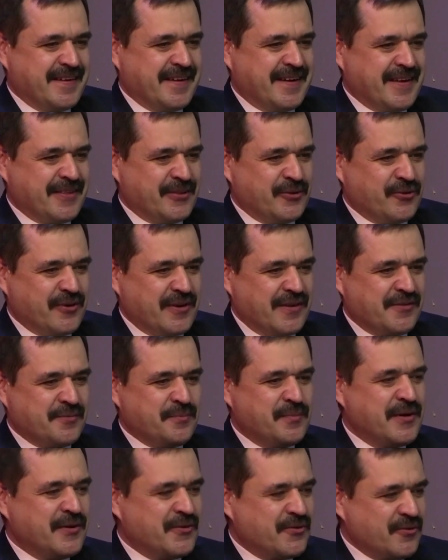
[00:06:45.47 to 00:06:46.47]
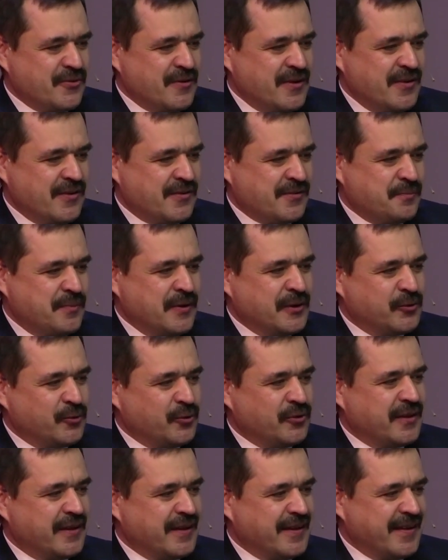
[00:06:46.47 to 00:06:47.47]
которую
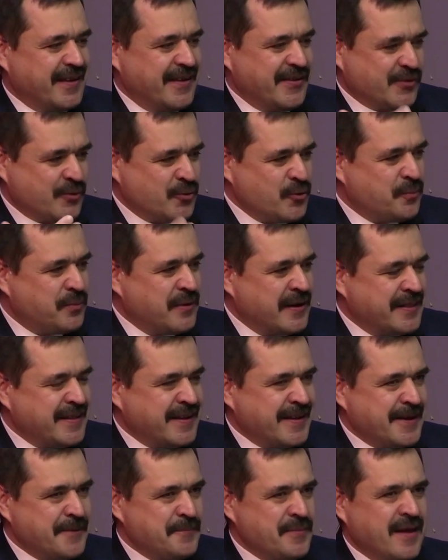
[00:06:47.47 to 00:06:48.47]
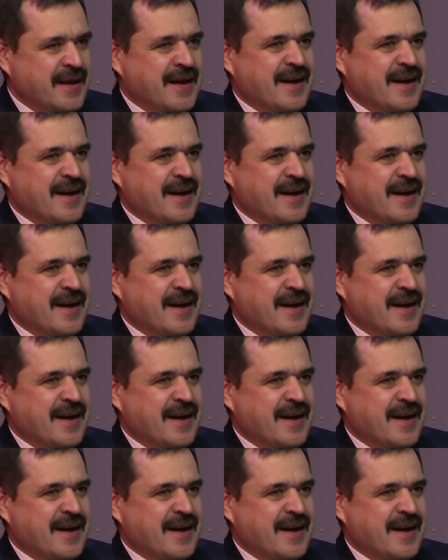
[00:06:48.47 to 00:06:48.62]
испытывают искупленные,